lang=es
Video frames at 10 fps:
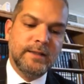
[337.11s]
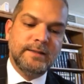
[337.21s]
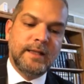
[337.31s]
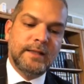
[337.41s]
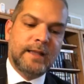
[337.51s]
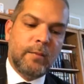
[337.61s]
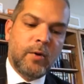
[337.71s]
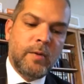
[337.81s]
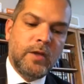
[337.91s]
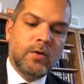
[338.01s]
si está
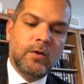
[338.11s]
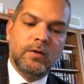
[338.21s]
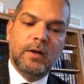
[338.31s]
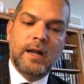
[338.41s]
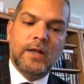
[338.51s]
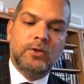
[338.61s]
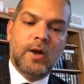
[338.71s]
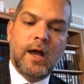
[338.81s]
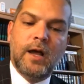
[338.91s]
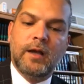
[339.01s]
prohibido en la
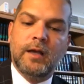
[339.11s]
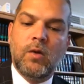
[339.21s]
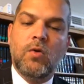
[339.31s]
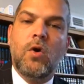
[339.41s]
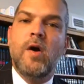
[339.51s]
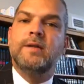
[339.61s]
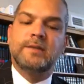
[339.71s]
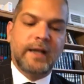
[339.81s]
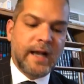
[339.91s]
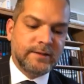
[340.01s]
Torah que un cohen
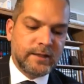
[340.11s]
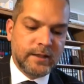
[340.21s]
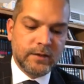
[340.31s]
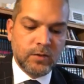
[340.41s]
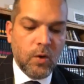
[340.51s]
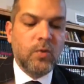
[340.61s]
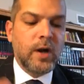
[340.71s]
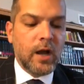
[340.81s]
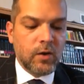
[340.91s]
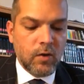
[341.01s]
se case con
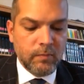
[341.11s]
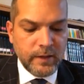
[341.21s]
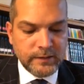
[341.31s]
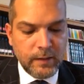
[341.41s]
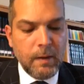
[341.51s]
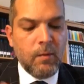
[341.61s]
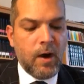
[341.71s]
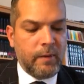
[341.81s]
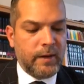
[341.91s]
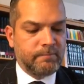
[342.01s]
una conversa.
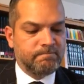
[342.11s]
Vamos a ver.